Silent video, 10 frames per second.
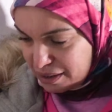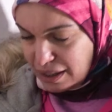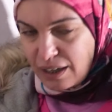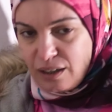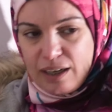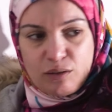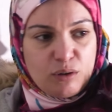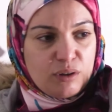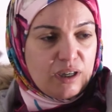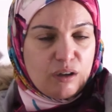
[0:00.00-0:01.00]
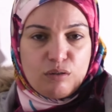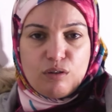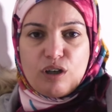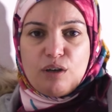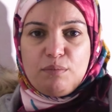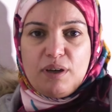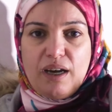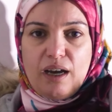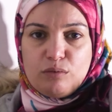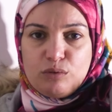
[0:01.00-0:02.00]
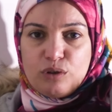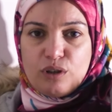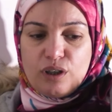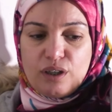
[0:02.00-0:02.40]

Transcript: صح لانه لو كان نقول لكم عاونوه